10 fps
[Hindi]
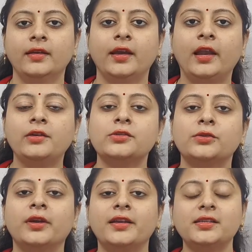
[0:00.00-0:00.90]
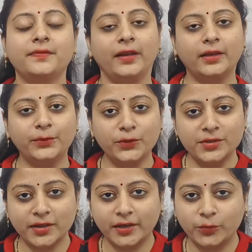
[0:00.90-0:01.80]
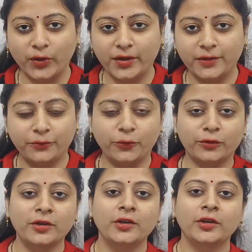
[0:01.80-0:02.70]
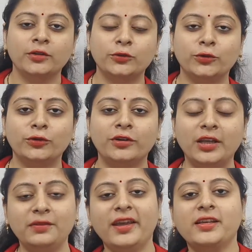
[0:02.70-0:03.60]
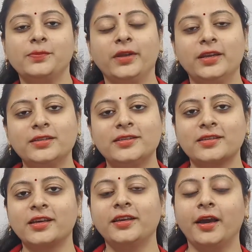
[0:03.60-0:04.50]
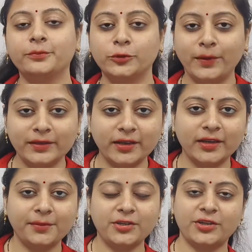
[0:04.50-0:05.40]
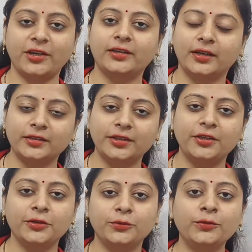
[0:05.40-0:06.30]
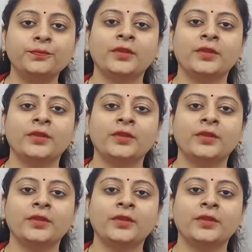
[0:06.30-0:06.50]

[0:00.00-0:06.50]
हेलो स्टूडेंट्स वेलकम टू स्टडी 24 तो डीवी एक्सपीरियंस जैसा कि आपको पता है मैं शेयर करती ही हूँ